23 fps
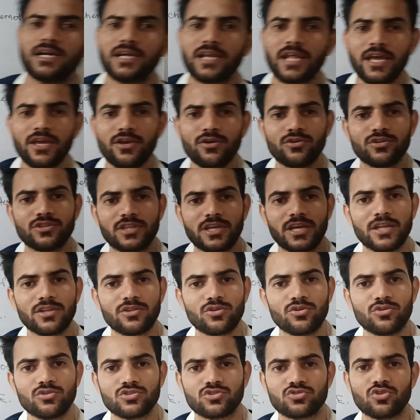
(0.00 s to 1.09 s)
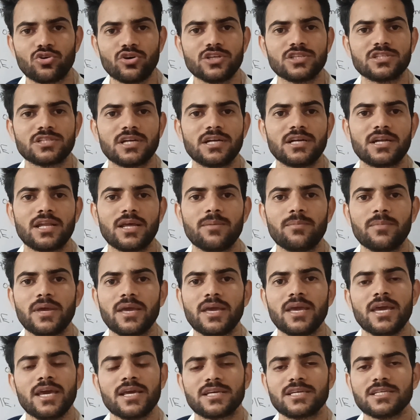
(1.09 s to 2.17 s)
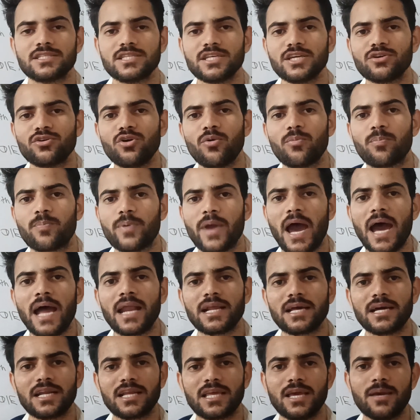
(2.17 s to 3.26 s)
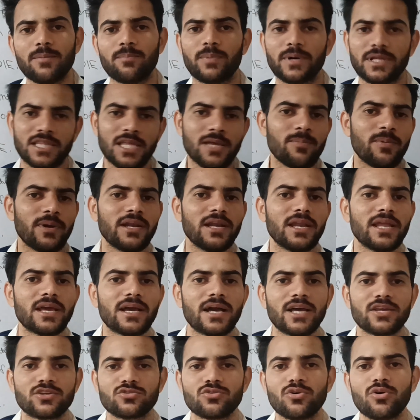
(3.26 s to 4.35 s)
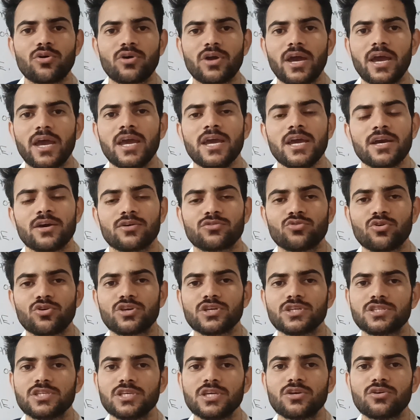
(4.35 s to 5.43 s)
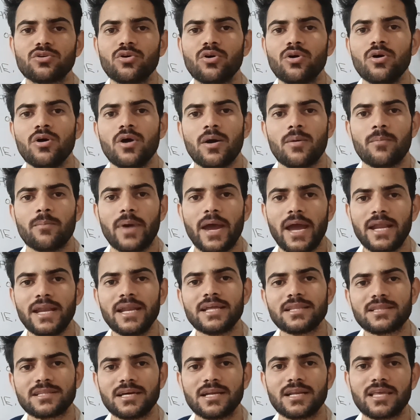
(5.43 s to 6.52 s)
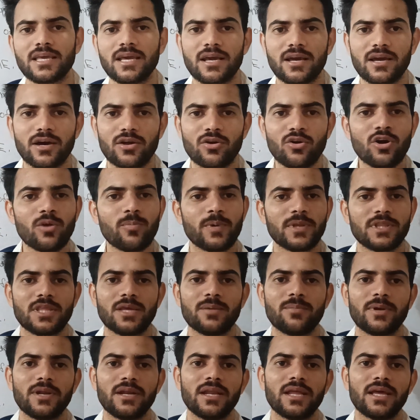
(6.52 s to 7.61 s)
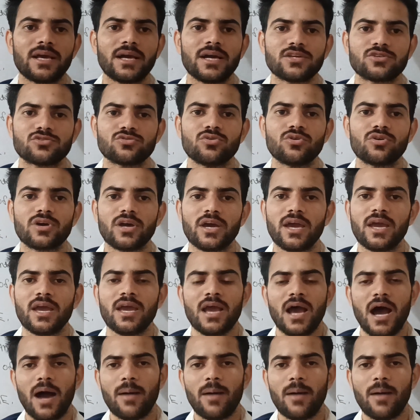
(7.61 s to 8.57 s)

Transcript: घंटे ही होते हैं तो उस चौबीस घंटे में किसी को प्यार करके पति बनने का शौक है तो किसी को मेहनत करके करोड़पति बनने का शौक है